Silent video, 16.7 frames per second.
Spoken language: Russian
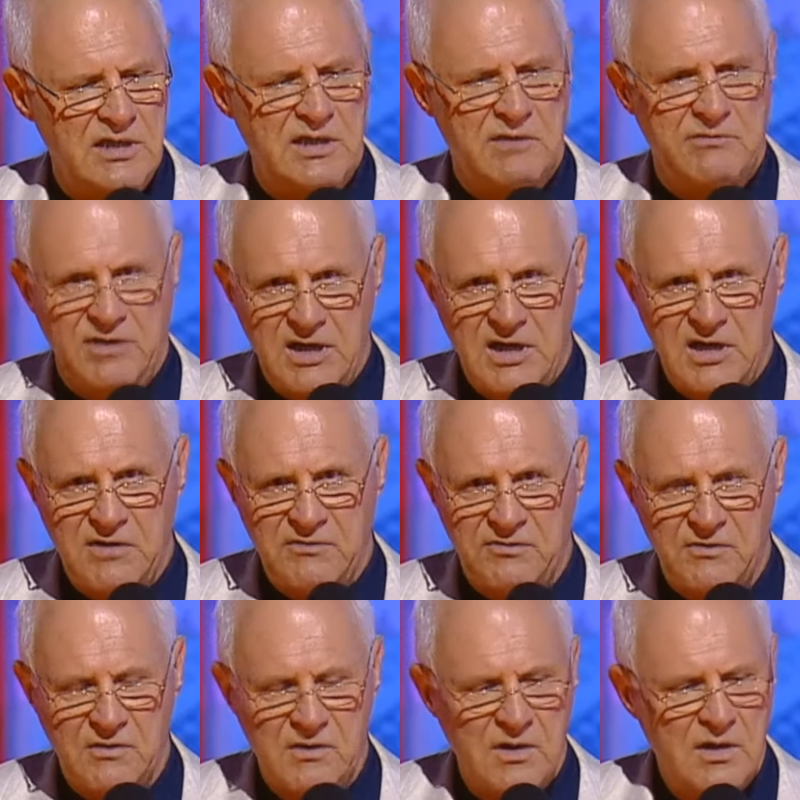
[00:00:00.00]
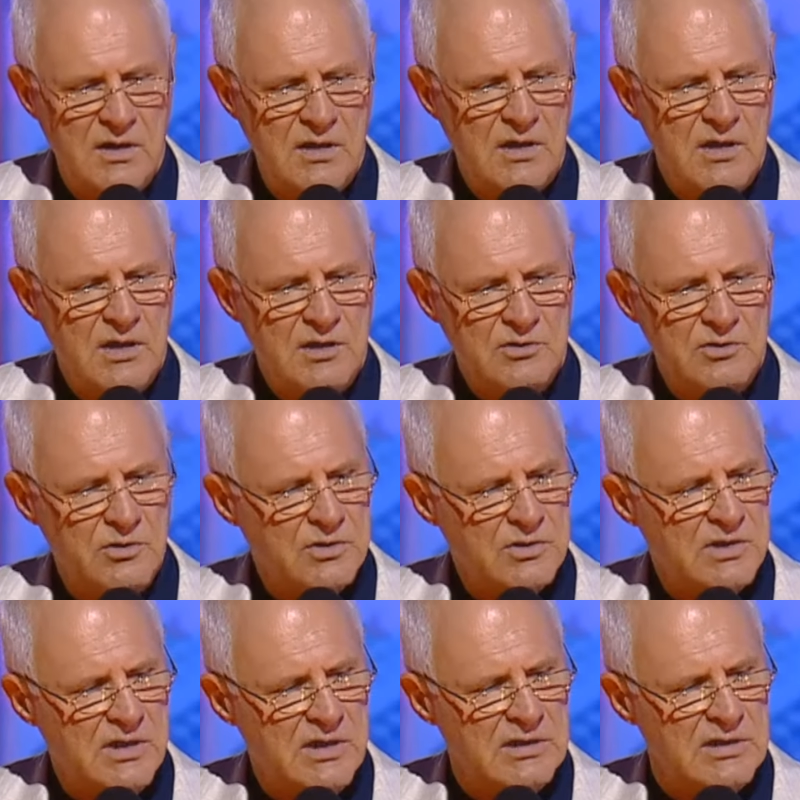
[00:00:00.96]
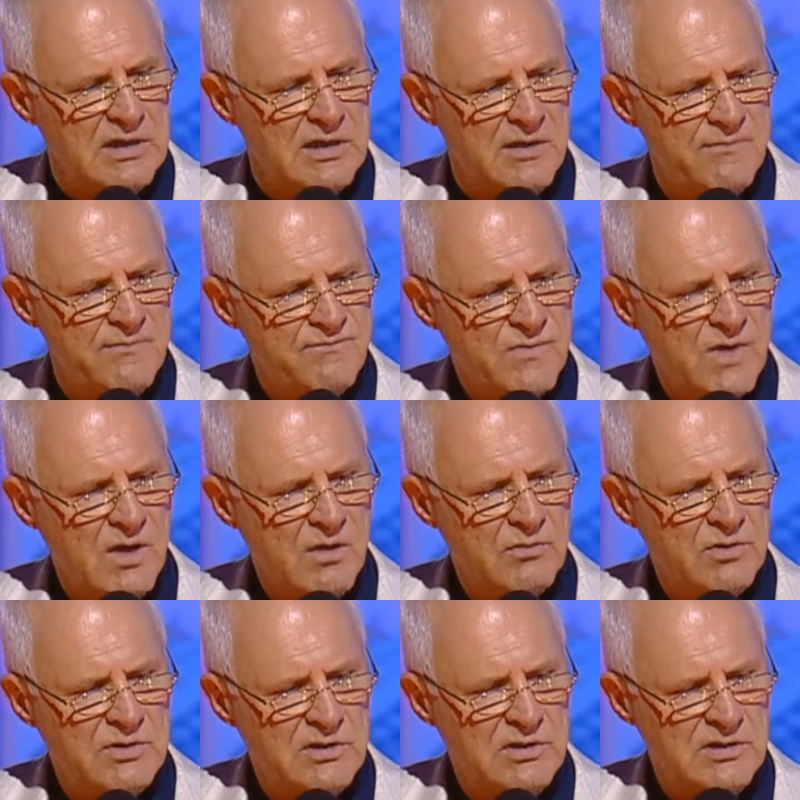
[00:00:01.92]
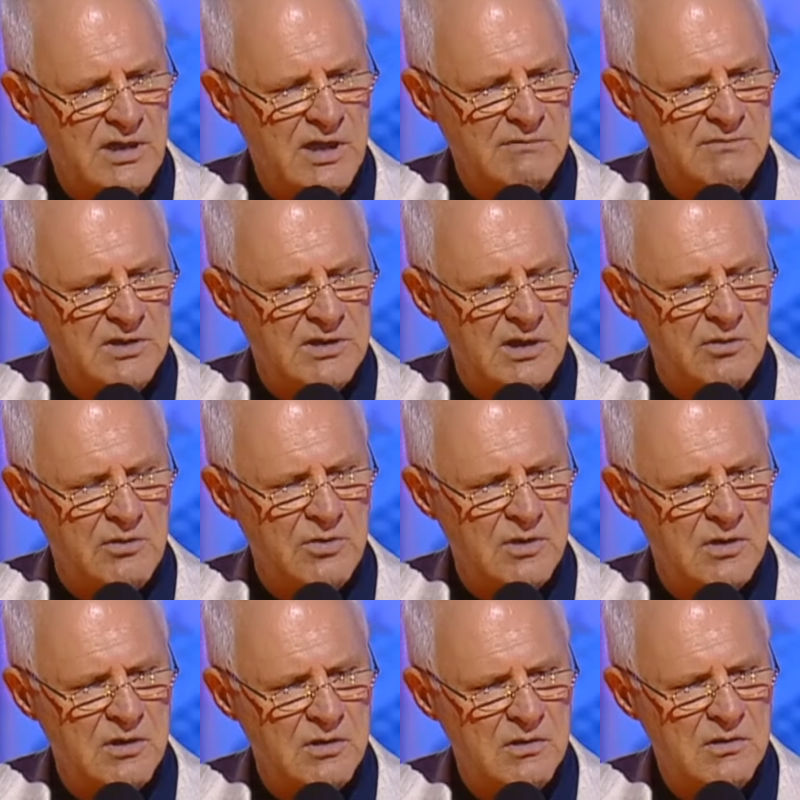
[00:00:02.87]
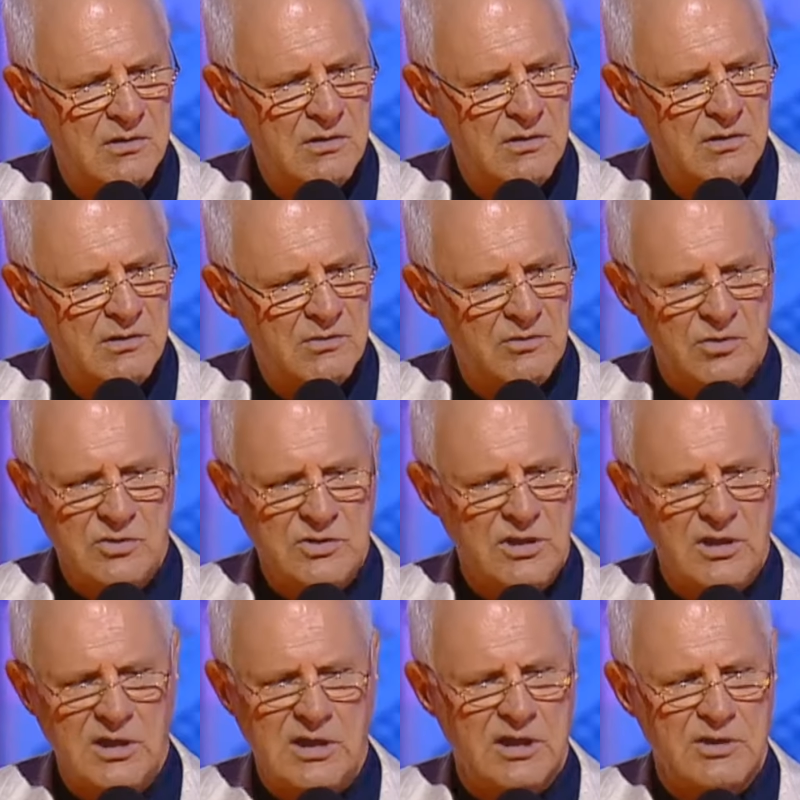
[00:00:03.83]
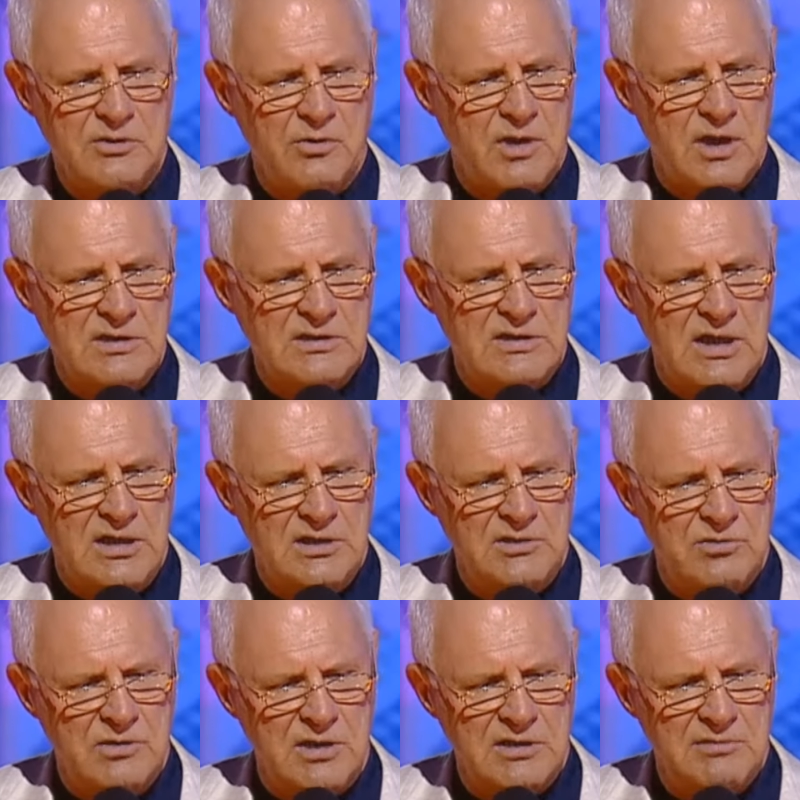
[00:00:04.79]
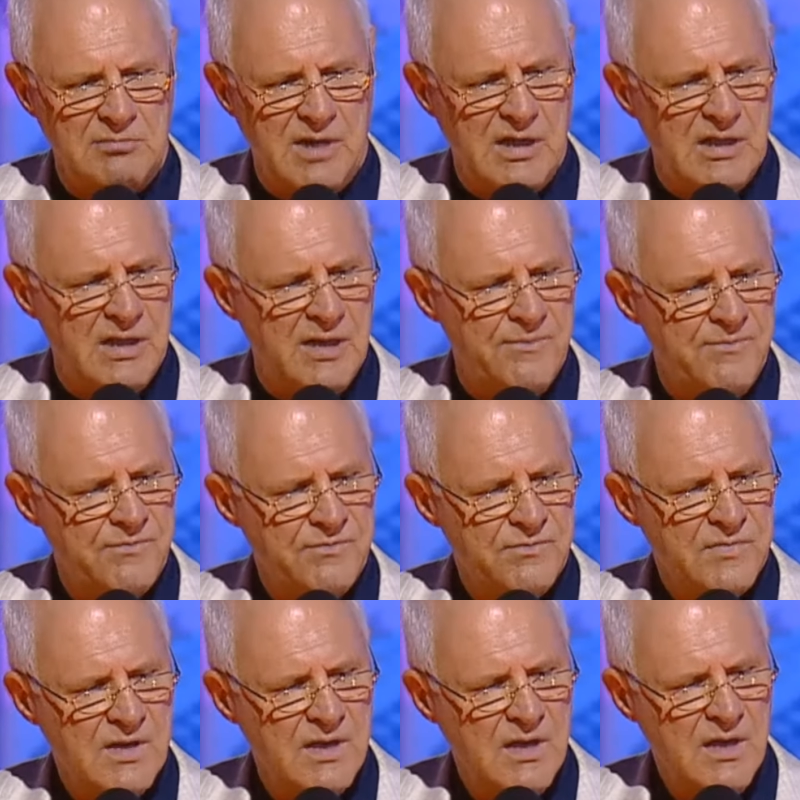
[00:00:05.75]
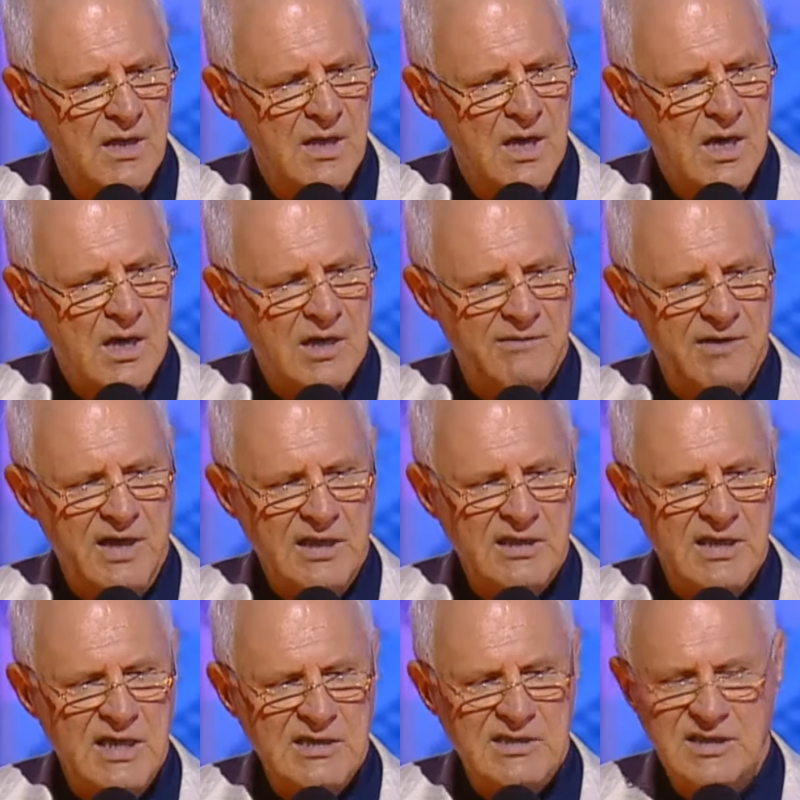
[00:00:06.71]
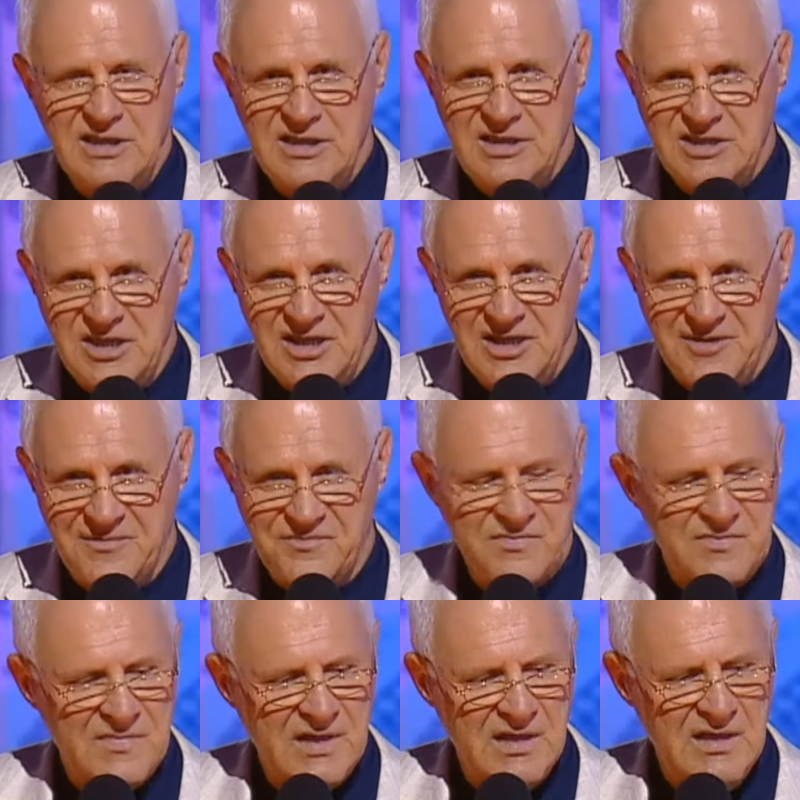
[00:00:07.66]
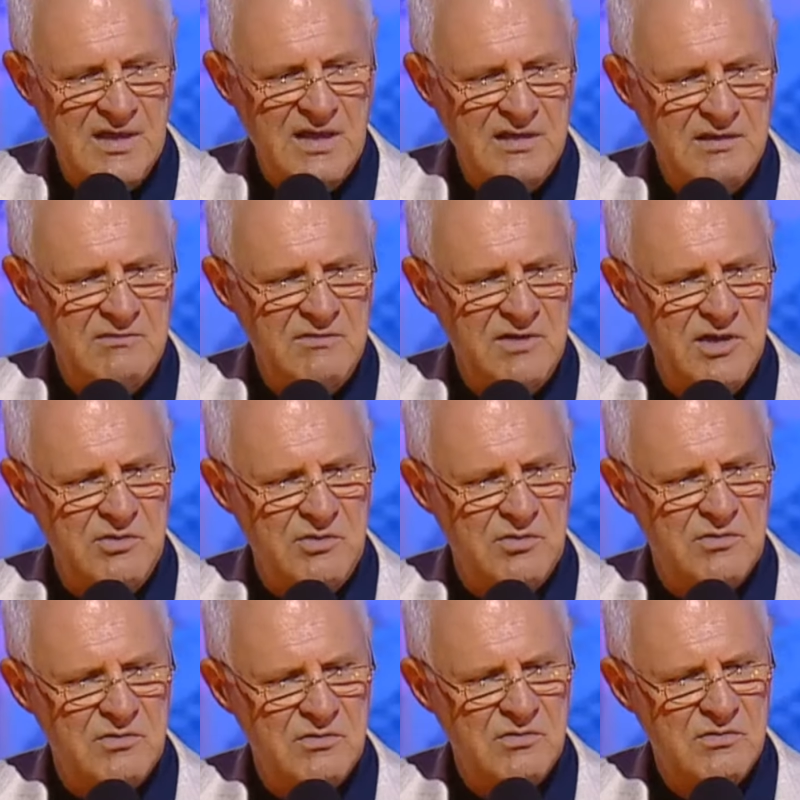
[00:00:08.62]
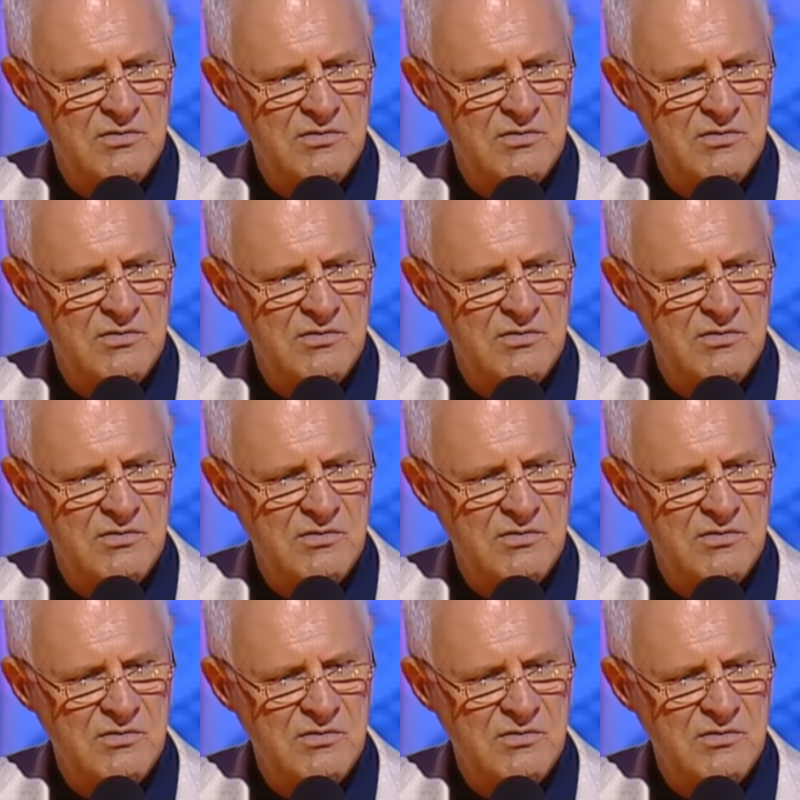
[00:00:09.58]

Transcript: Евреев тоже это очень древний народ. Тоже их, которые остались у нас мало. Говорят, есть нищие. Я не верю.